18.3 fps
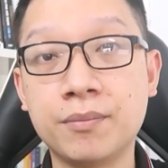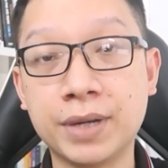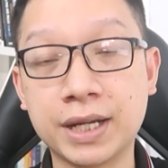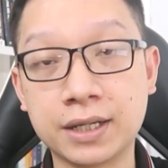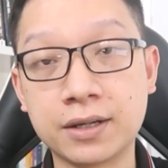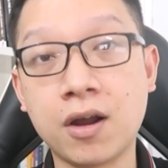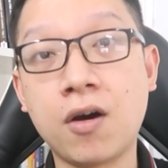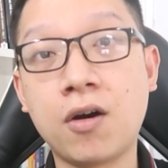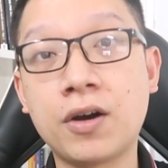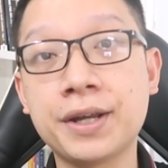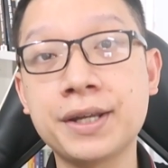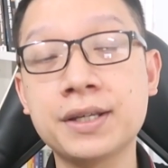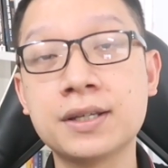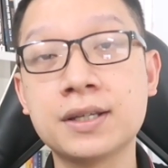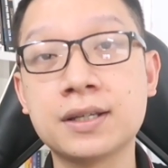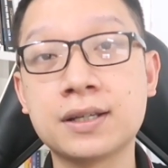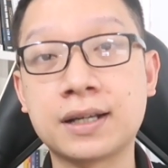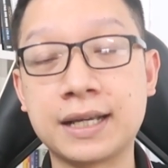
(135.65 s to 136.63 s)
mình đói
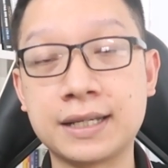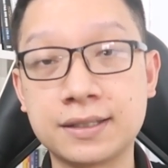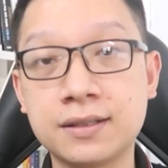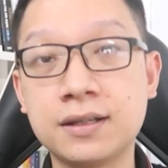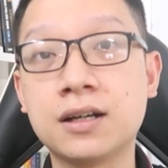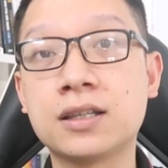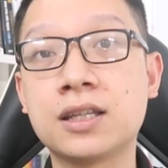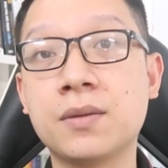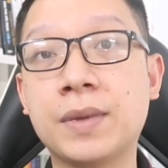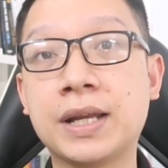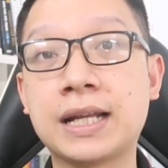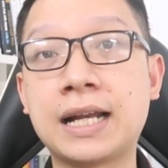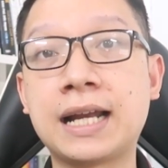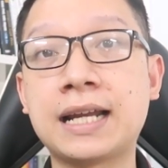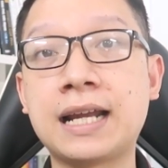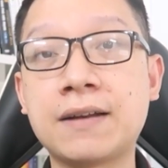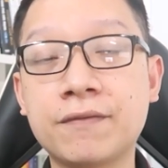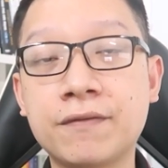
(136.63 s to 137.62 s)
ngày xưa thì
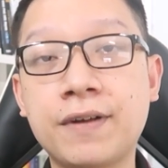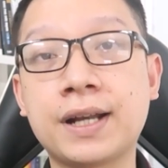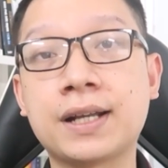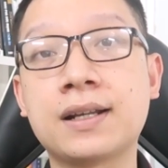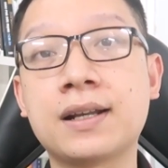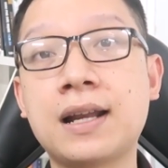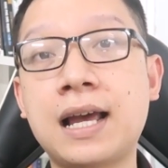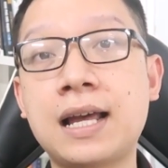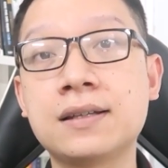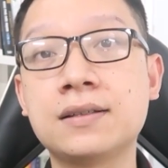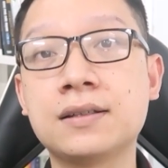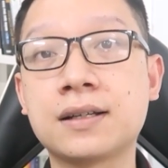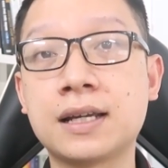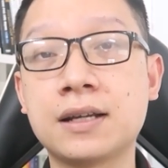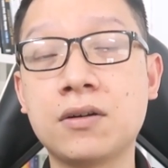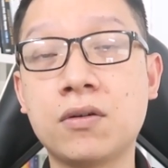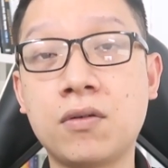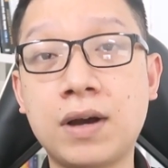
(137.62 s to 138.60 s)
mình hay ăn vặt ăn
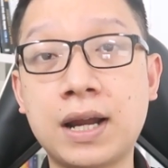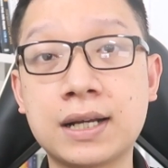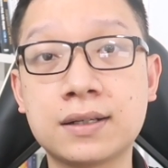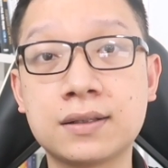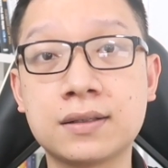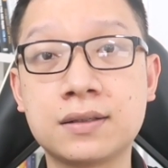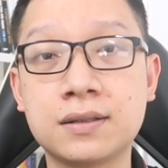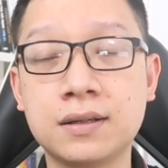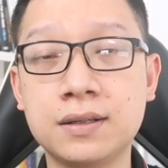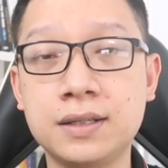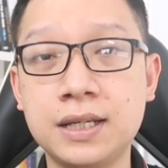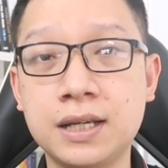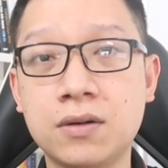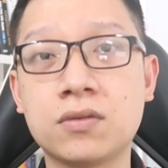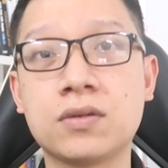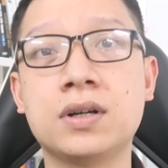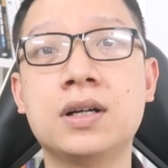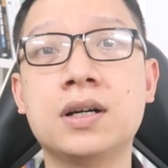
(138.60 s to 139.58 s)
những cái đồ ăn chứa
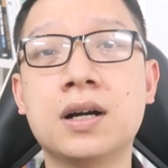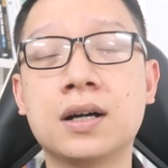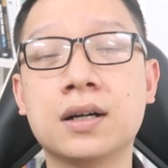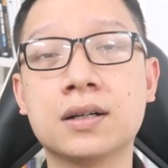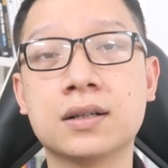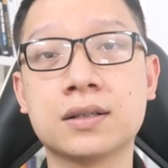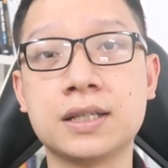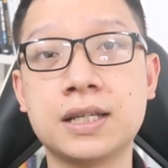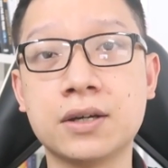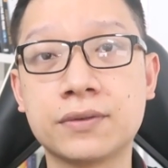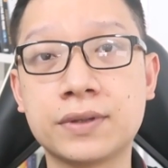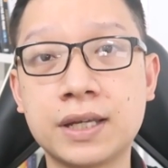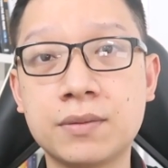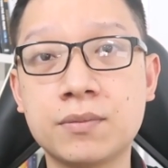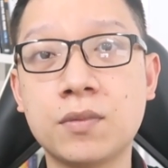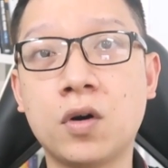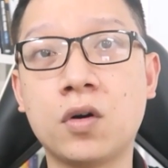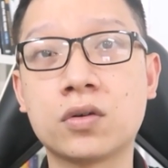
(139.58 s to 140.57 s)
nhiều đường nhiều
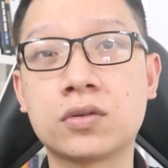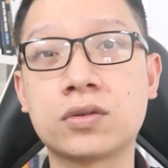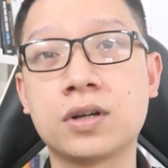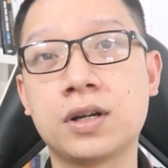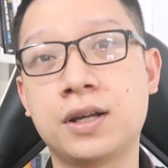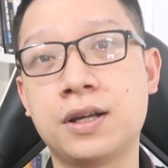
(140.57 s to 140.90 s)
tinh bột